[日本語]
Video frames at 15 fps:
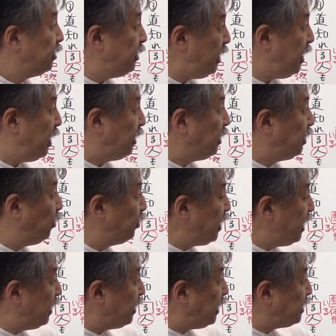で余
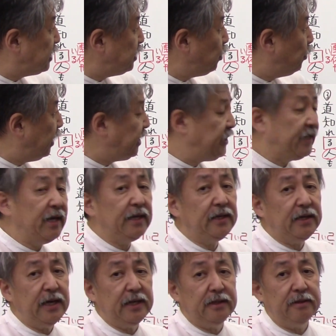談活用は依
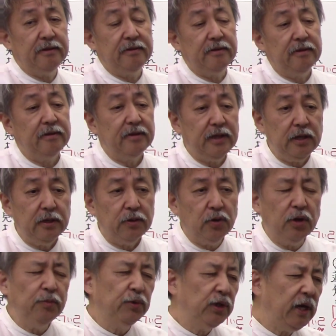然形、ね、
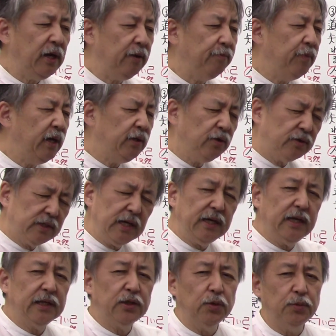これもね面倒くさ
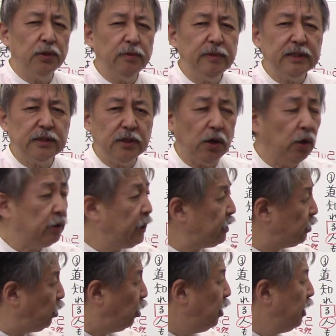いなと思いますよ。だ
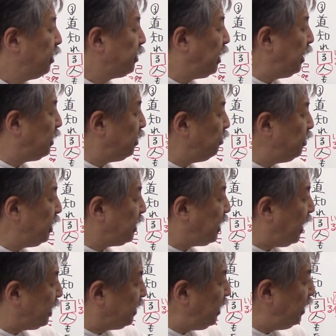けど結局ね
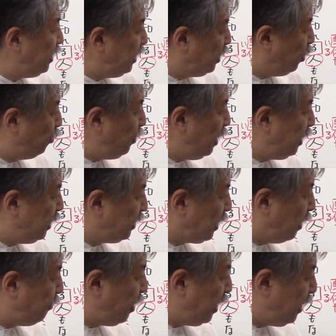かけり読めり
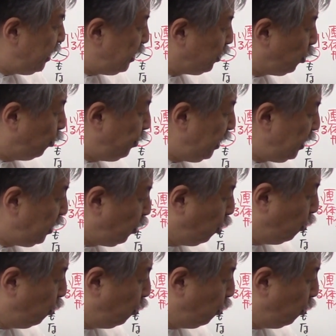玉えり飛べり